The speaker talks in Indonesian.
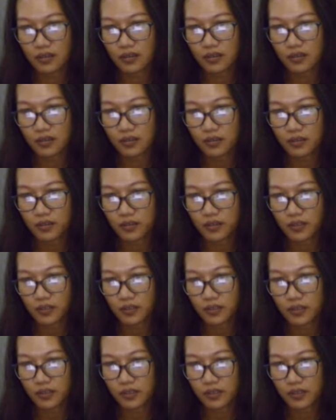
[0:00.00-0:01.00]

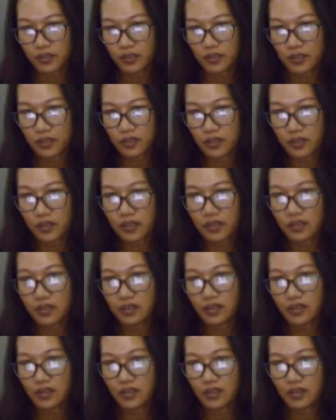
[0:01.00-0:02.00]
seperti ini
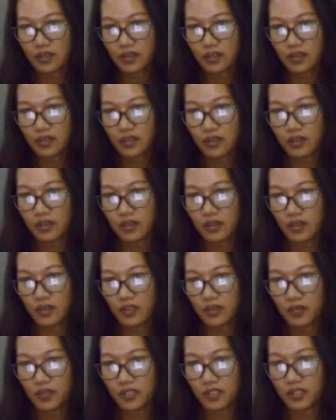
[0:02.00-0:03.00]

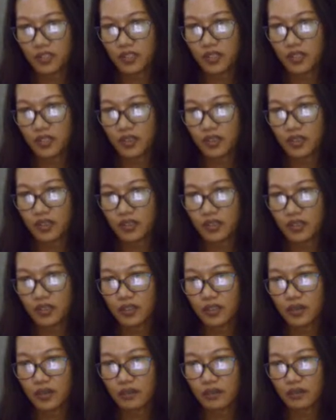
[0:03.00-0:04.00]
ini bisa
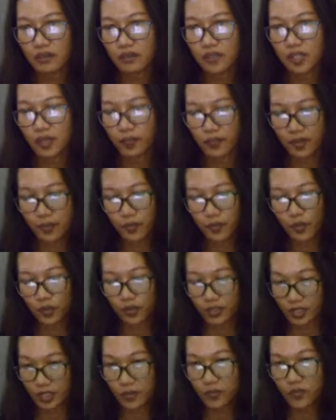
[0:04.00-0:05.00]
diganti nama
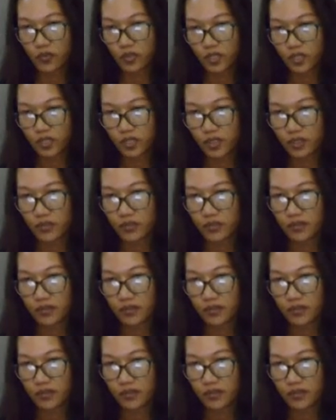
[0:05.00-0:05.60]
blognya mungkin